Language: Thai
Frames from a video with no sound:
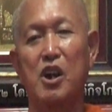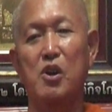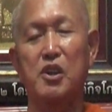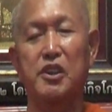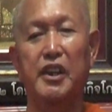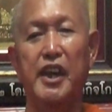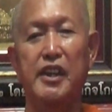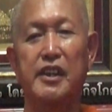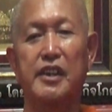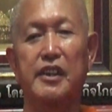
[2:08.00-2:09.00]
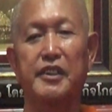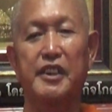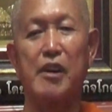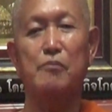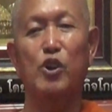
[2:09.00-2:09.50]
งเขาก็จะได้
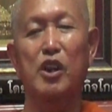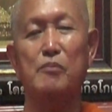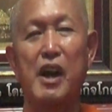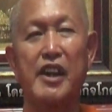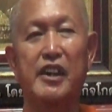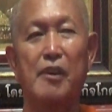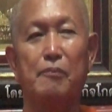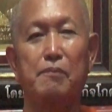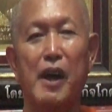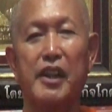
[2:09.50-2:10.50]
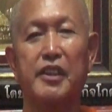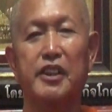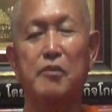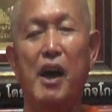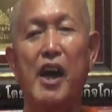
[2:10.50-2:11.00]
นำผลไม้กลับไป
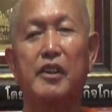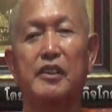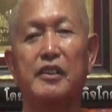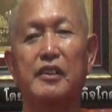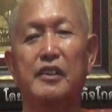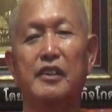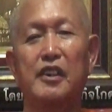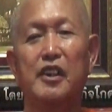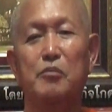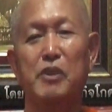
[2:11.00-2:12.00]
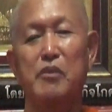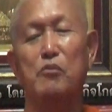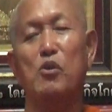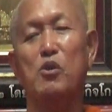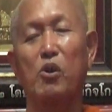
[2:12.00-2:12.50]
ที่บ้าน เป็น
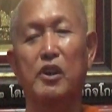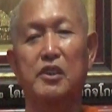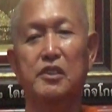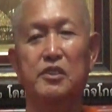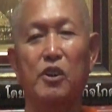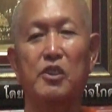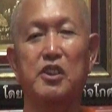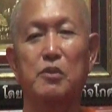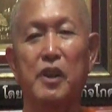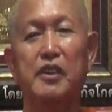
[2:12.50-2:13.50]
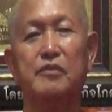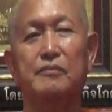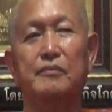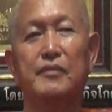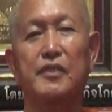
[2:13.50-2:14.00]
มงคลต่อชีวิต
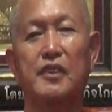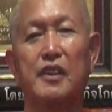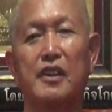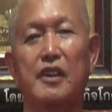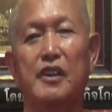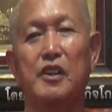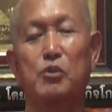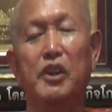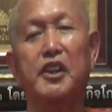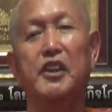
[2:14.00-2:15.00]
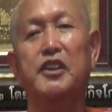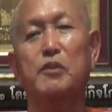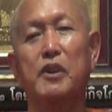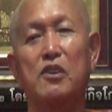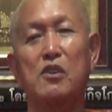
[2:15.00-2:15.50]
วิถี
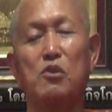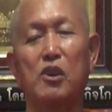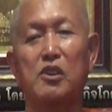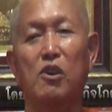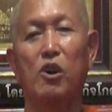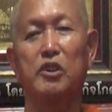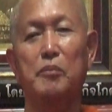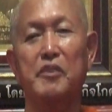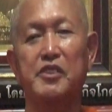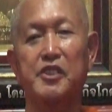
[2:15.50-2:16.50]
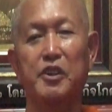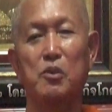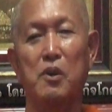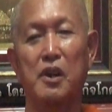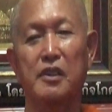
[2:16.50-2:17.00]
ชีวิตของคนคลองดำเนินสะ
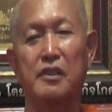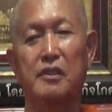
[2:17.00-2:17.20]
ดวก